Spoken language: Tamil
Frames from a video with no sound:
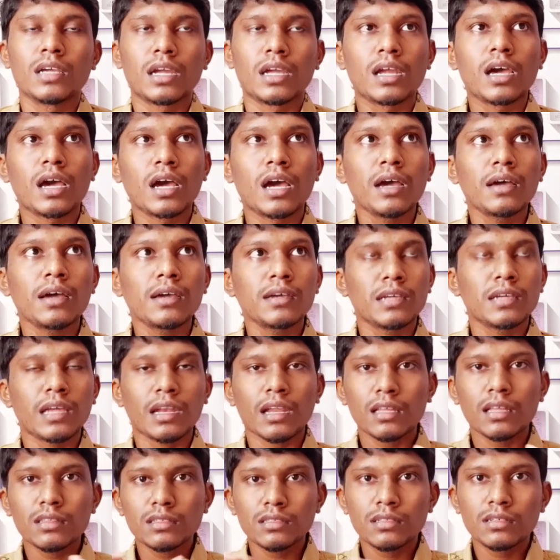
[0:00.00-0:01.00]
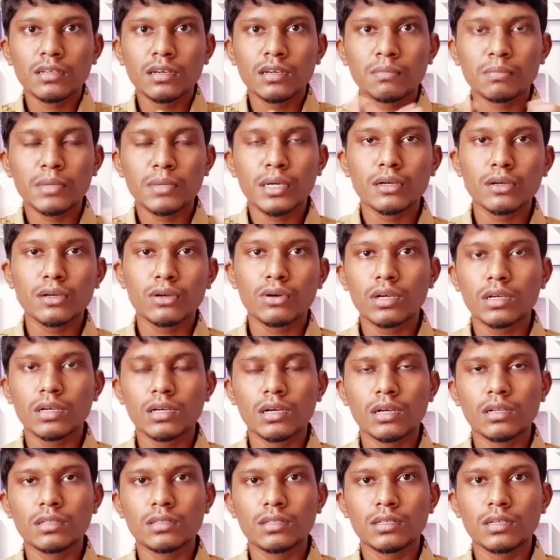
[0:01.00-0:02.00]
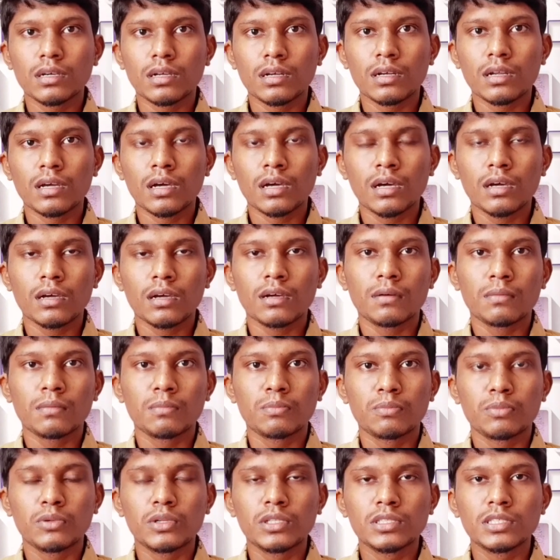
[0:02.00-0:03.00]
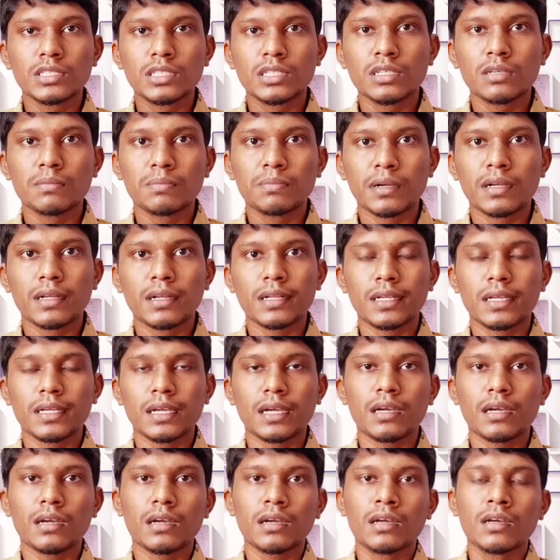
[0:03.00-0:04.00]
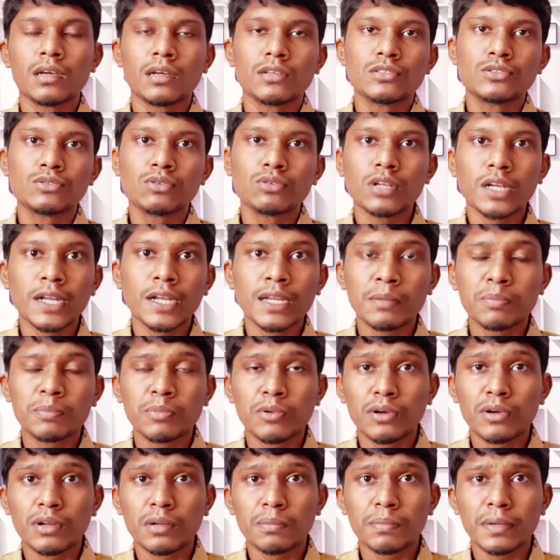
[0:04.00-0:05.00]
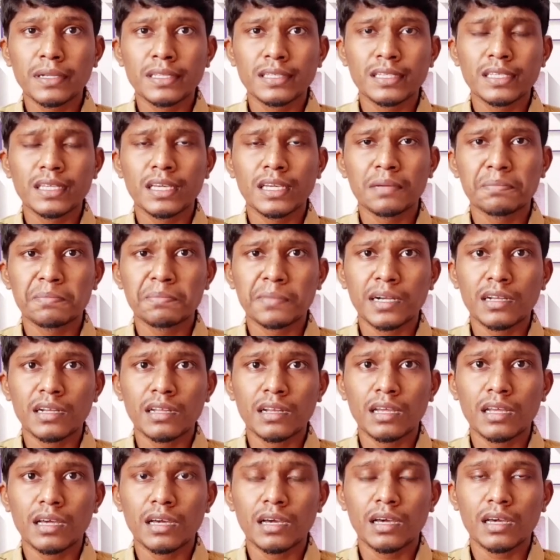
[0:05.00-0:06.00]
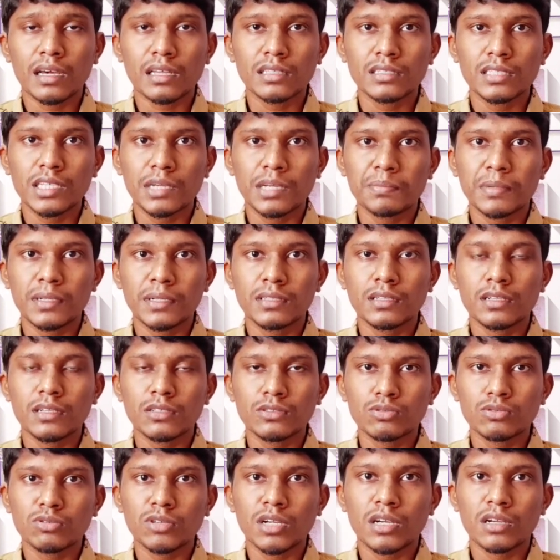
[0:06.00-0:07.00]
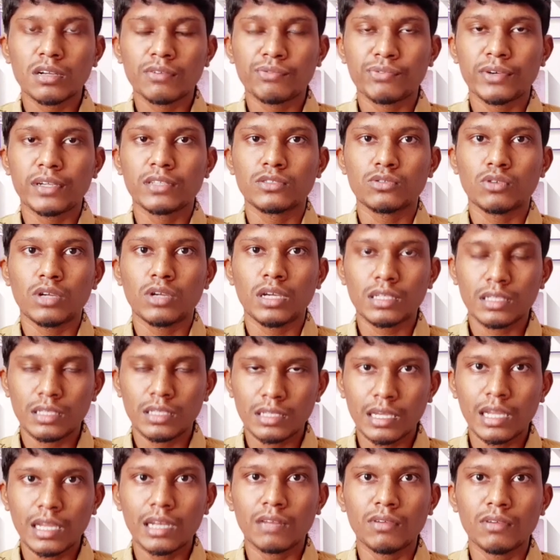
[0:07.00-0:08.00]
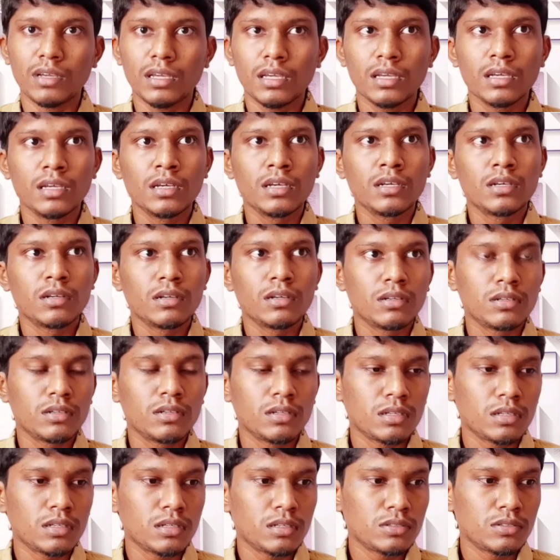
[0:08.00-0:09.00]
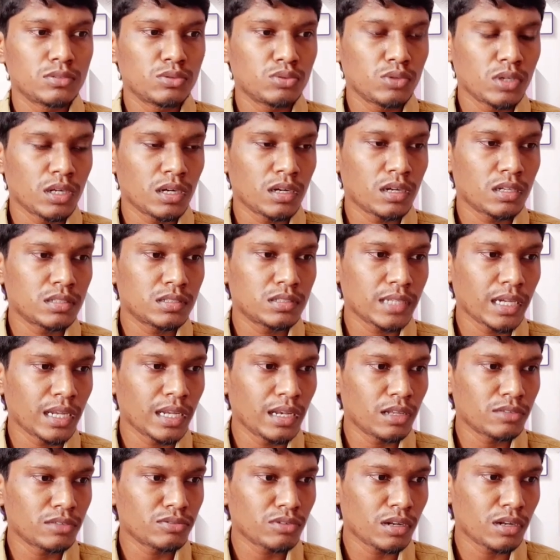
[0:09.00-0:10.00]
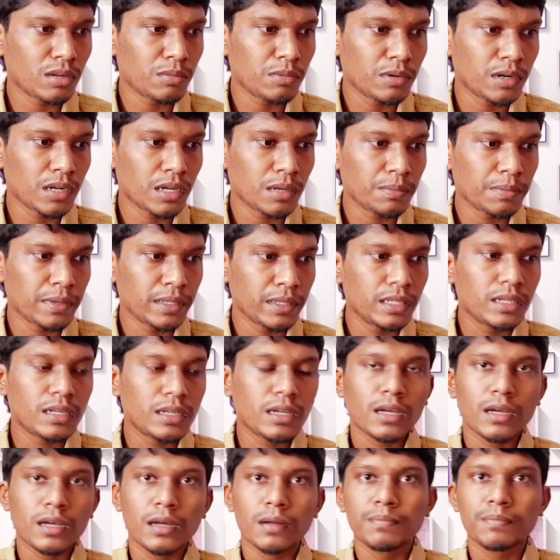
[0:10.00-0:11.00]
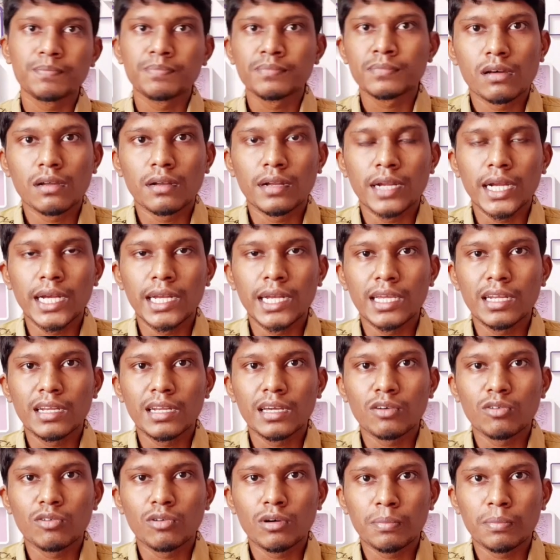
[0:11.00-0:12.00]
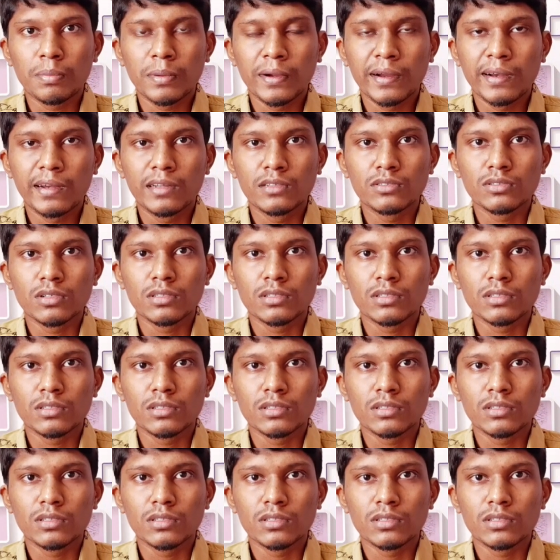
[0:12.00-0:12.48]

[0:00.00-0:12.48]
ஏன்னா எல்லாத்துக்கும் மக்களோட கருத்துக்கள்லாம் புரிஞ்சுக்கினே பண்ணுறீங்க சூரரை போட்டு படுத்திக்க ஏன் பண்ணலை அதுதான் பார்த்தீங்கன்னா சூரியனா ஃபேன்ஸோட கேள்வி சூரியனா ஸ்டைலில் சொல்ல போனால் பார்த்தீங்கன்னா ரேட்டிங்னா உங்கள் அப்பா